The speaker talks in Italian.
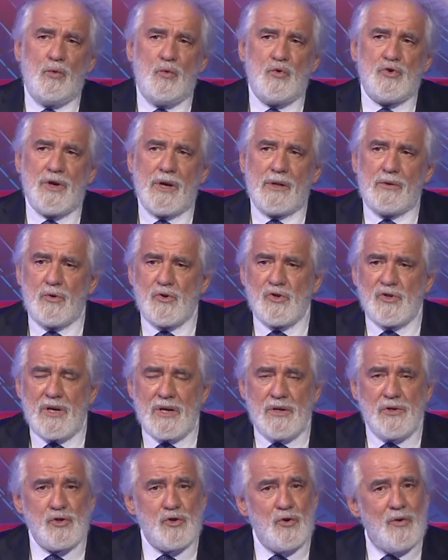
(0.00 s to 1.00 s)
un certo
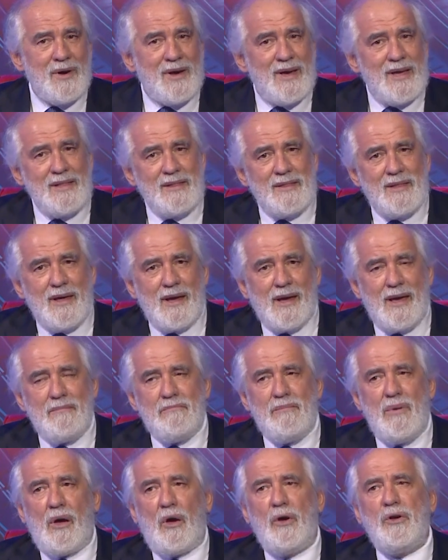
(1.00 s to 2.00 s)
senso
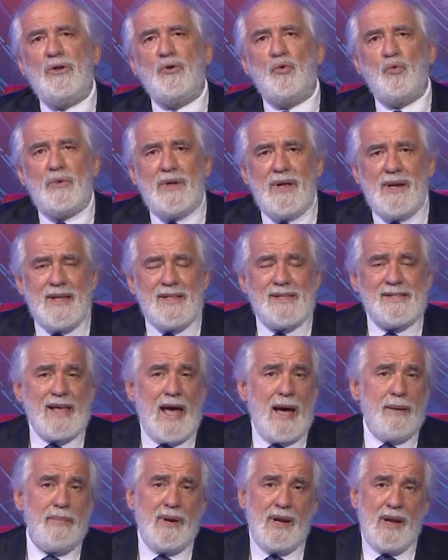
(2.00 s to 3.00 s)
renderebbero
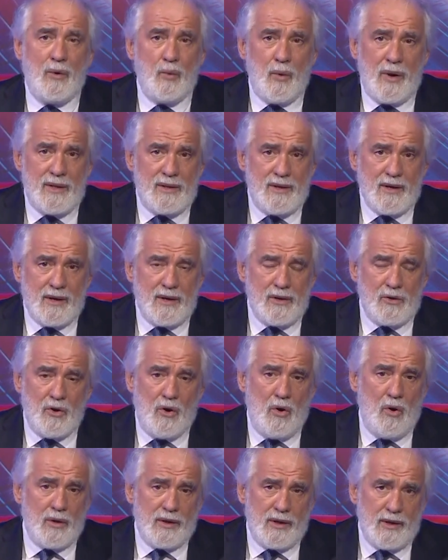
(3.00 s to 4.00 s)
inutilizzabili quei
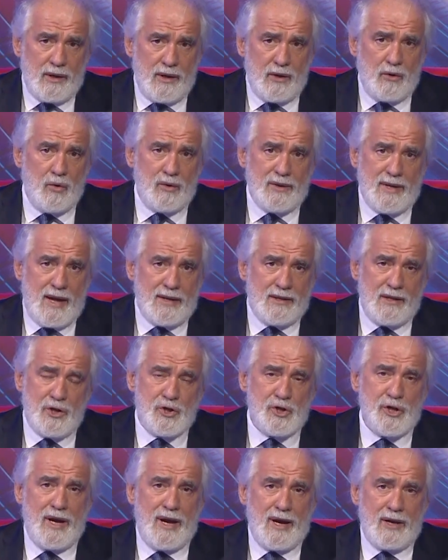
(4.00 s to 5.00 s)
territori. Ricordate
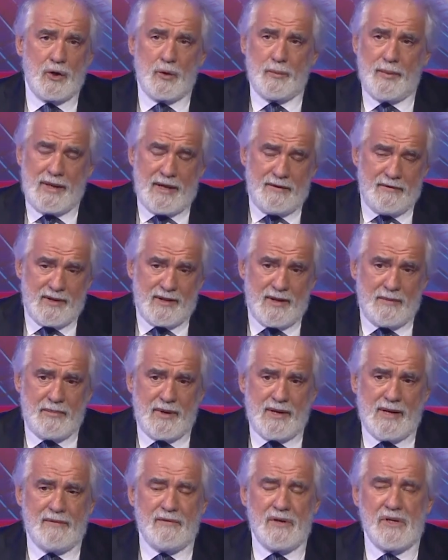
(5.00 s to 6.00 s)
Chernobyl, avete
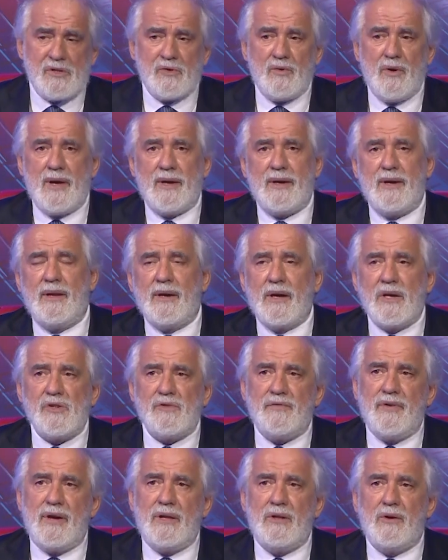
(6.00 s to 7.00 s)
appena visto anche il
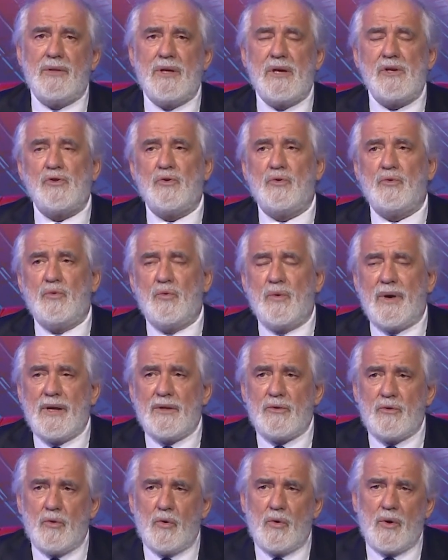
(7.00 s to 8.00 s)
risveglio adesso di un
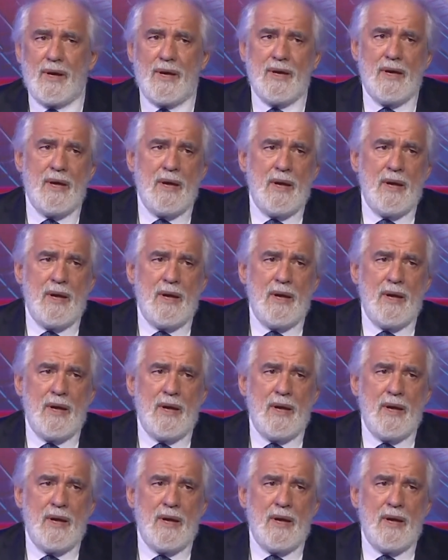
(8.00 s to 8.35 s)
reattore.